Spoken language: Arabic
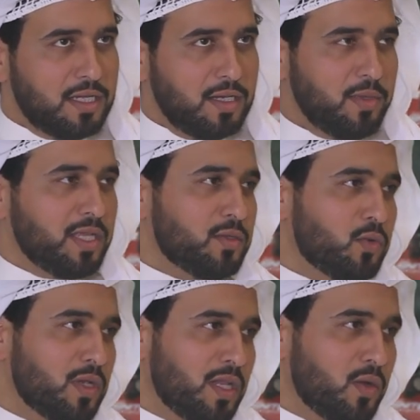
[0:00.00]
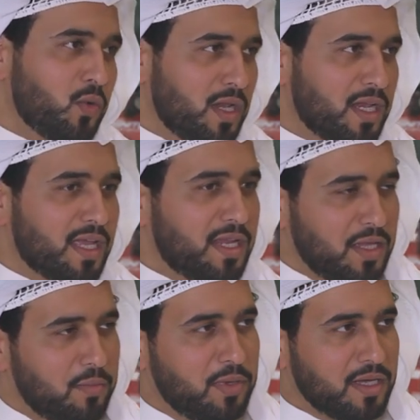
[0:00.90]
المين هو اللي هو لاني انا
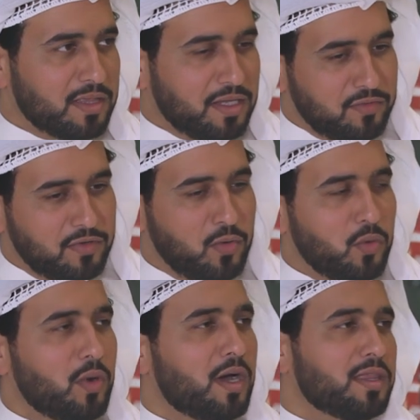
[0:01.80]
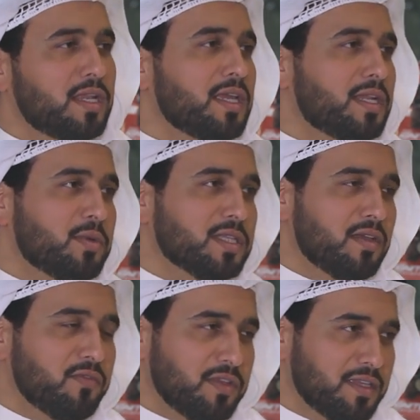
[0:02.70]
احبه اكثر فهو هذا اللي انا شغفك.
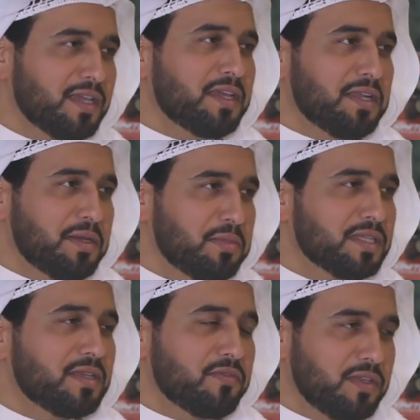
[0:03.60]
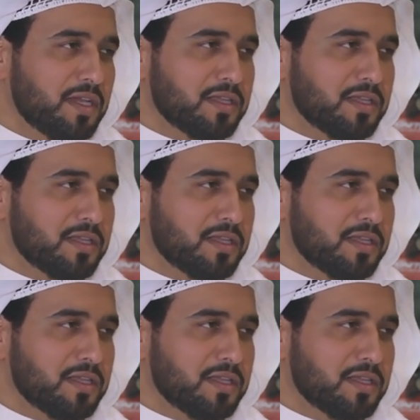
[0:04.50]
مهتم فيه اي نعم مهتم فيه